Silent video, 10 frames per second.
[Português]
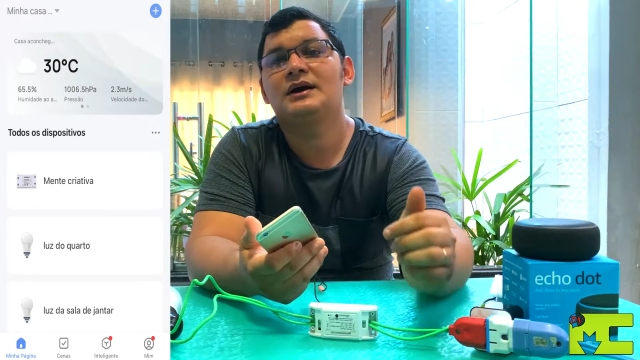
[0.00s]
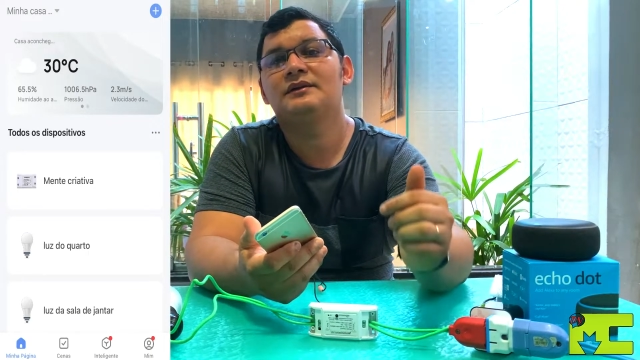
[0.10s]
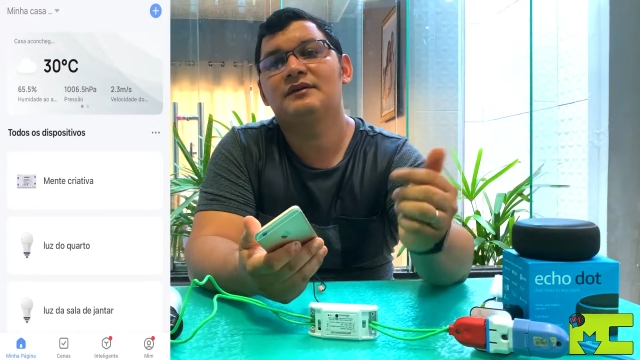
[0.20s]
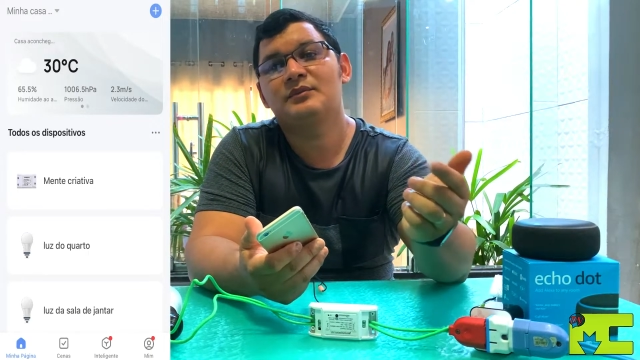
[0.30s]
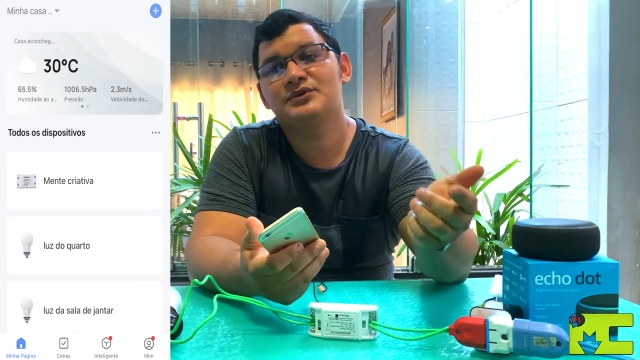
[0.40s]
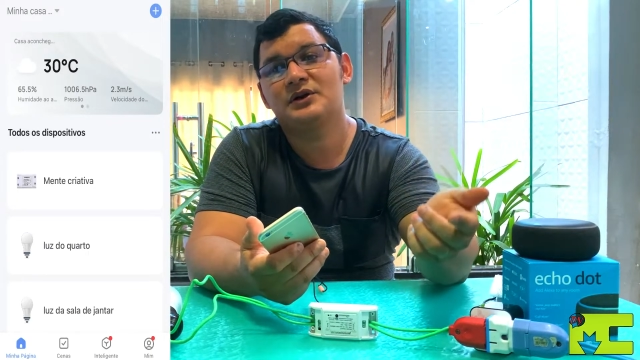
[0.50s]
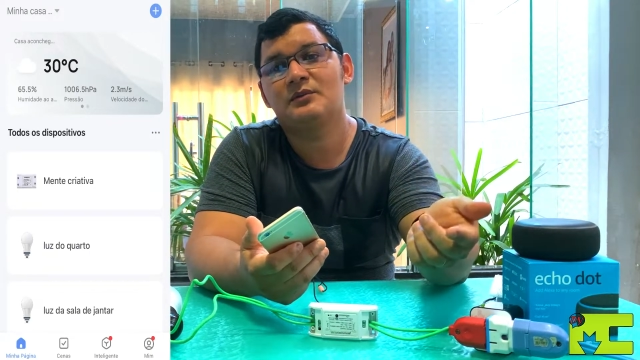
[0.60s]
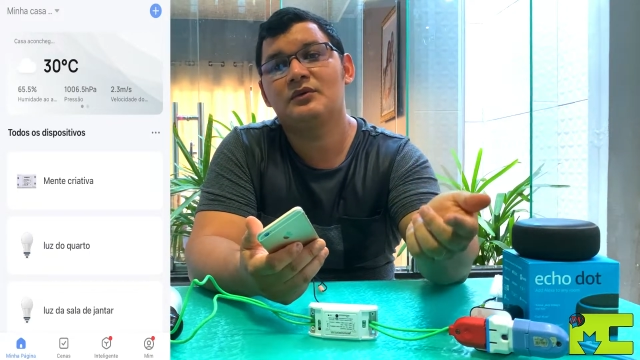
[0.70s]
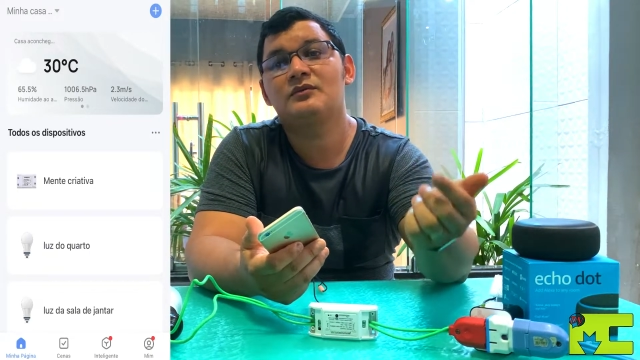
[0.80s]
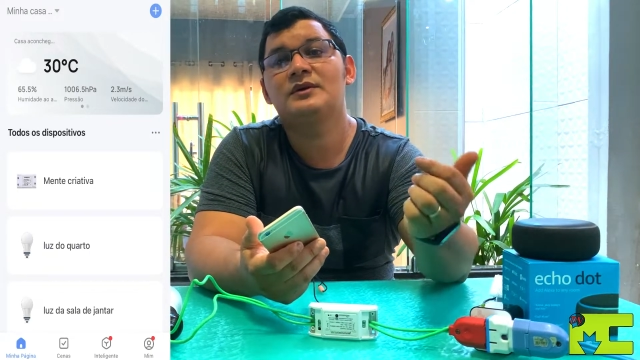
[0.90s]
aí vai puxar
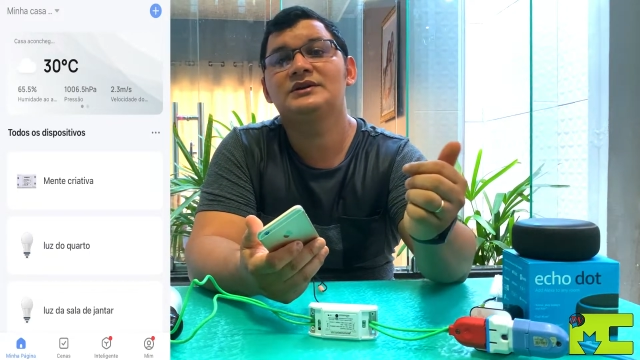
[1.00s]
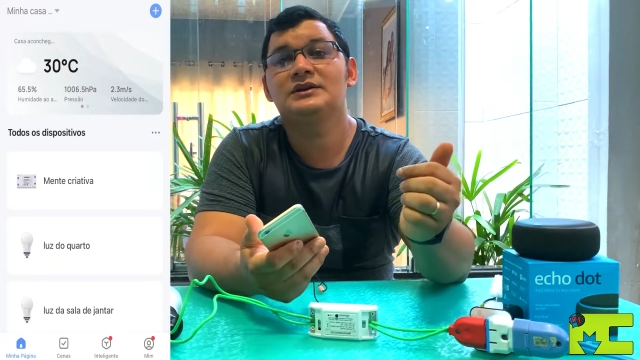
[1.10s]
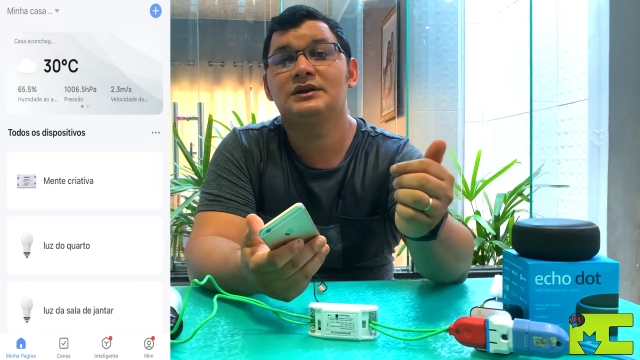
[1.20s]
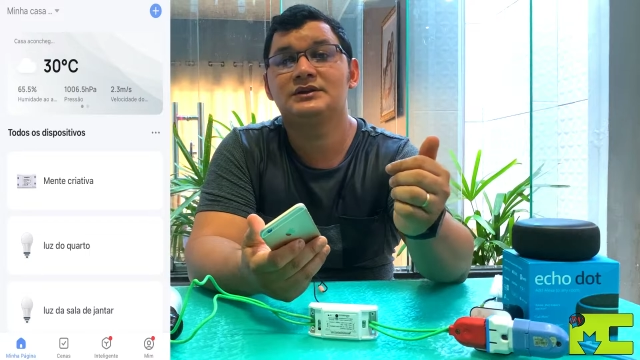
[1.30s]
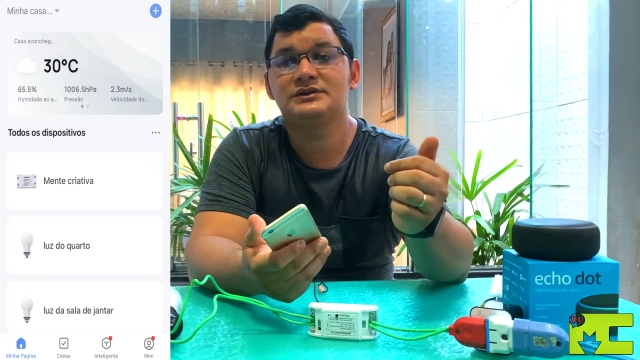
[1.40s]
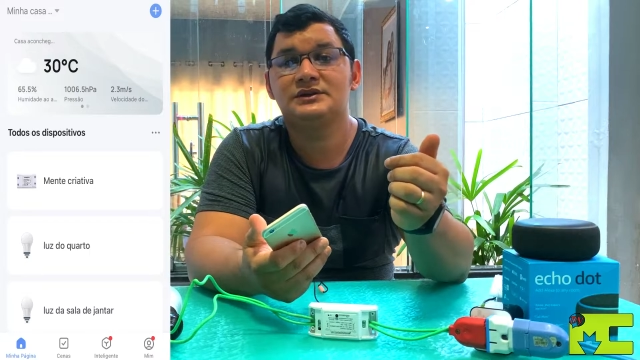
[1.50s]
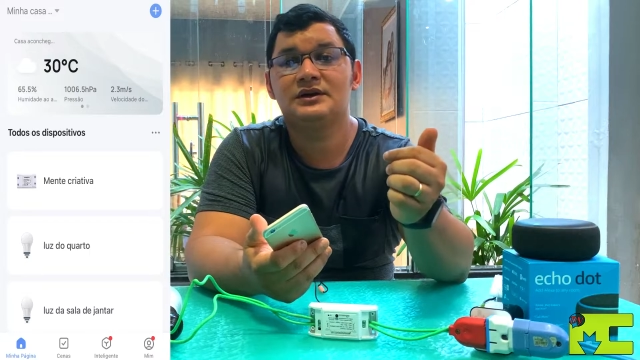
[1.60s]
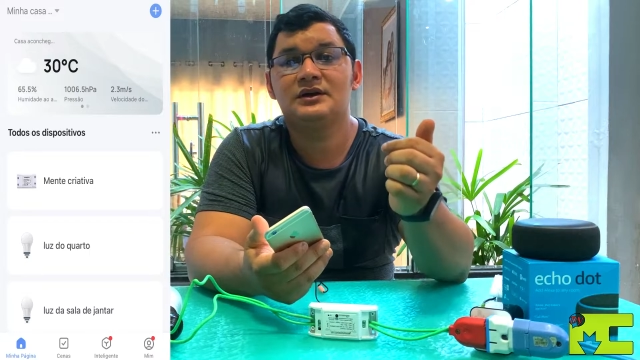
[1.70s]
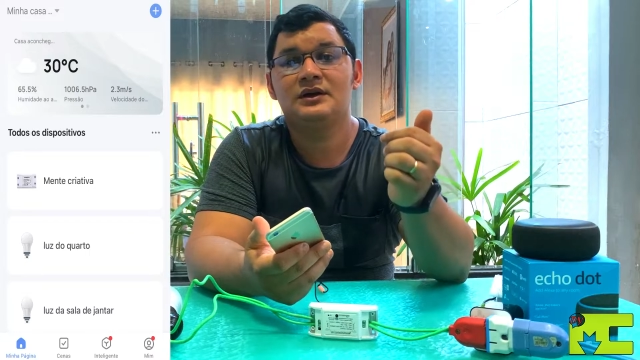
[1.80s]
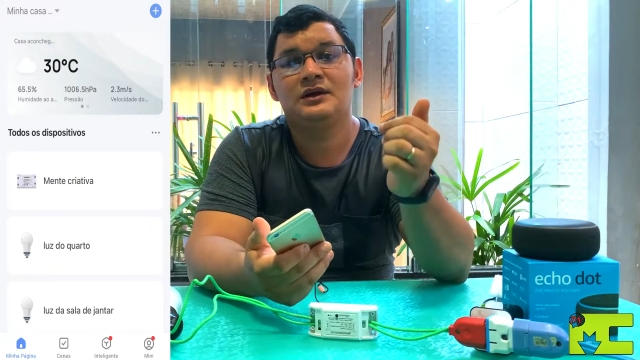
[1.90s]
um pouco mais de energia,